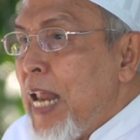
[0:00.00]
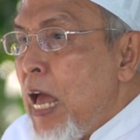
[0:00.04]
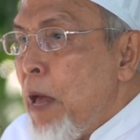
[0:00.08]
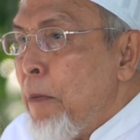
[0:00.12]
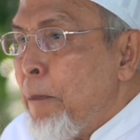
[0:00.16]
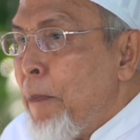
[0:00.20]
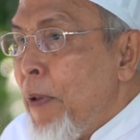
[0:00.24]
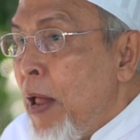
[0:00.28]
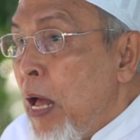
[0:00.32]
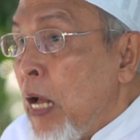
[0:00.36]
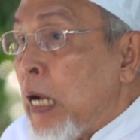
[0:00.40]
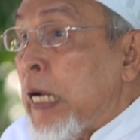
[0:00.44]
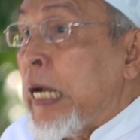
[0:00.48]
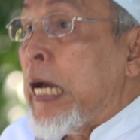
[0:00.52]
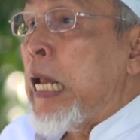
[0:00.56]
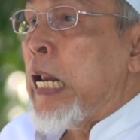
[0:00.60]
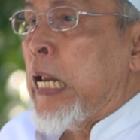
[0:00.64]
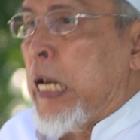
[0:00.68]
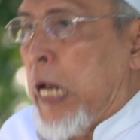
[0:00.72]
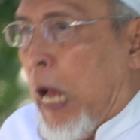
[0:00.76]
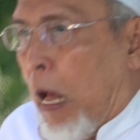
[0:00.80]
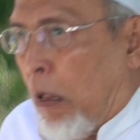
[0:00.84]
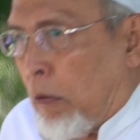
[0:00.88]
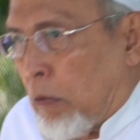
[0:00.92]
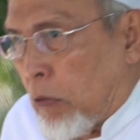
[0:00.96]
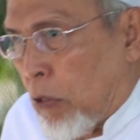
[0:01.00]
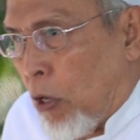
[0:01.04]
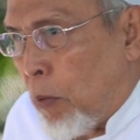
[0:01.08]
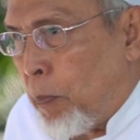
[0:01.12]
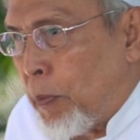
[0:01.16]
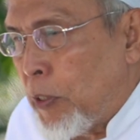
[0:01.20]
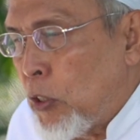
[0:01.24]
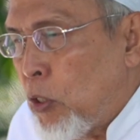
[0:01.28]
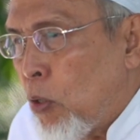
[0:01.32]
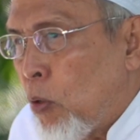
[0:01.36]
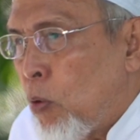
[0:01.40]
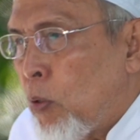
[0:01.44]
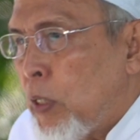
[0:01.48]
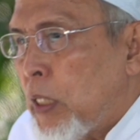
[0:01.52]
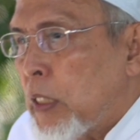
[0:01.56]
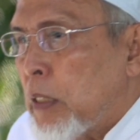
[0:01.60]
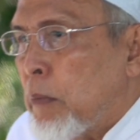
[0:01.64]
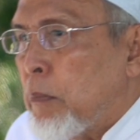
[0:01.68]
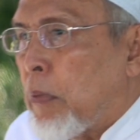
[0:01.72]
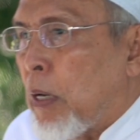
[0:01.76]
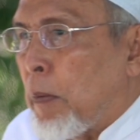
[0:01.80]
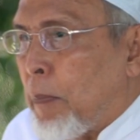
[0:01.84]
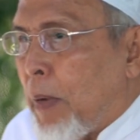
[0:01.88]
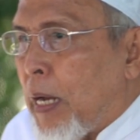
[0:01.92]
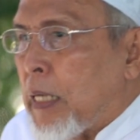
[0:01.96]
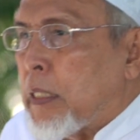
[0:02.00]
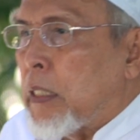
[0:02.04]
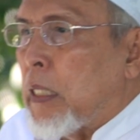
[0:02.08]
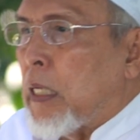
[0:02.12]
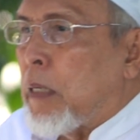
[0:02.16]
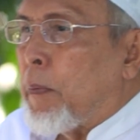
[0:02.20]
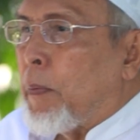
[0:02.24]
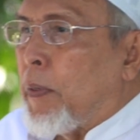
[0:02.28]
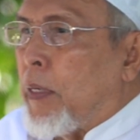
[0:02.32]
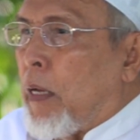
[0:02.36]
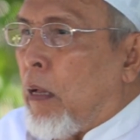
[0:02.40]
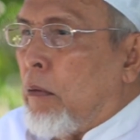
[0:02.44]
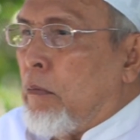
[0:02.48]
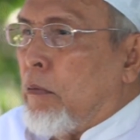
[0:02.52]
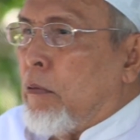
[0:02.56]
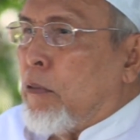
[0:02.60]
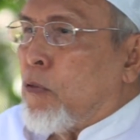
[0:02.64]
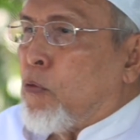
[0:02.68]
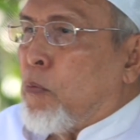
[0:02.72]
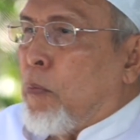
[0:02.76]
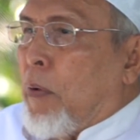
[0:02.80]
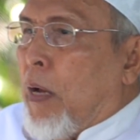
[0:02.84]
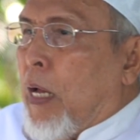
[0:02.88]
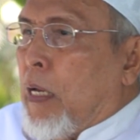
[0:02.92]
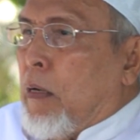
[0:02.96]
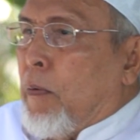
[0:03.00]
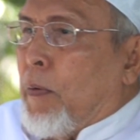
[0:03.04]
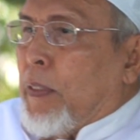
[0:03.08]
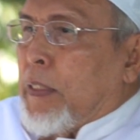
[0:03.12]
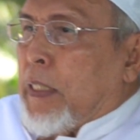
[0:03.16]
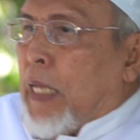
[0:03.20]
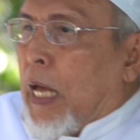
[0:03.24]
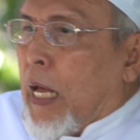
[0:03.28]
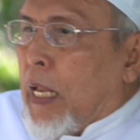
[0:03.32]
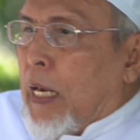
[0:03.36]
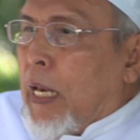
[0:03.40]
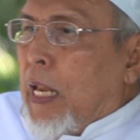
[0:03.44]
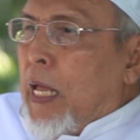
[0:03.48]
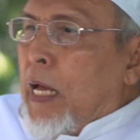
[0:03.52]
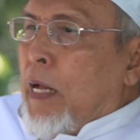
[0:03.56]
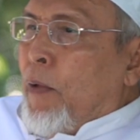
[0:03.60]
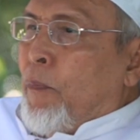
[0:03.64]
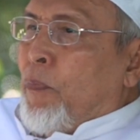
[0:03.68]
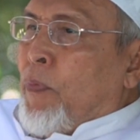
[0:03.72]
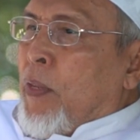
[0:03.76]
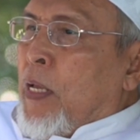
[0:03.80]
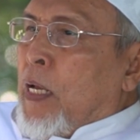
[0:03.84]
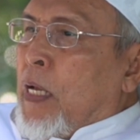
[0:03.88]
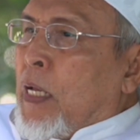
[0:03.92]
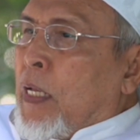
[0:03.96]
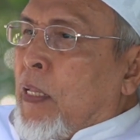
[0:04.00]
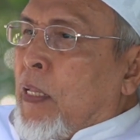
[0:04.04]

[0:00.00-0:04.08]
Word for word: kenapa Karena Allah menyuruh kita berbakti kepada Allah Subhanahu wa taala.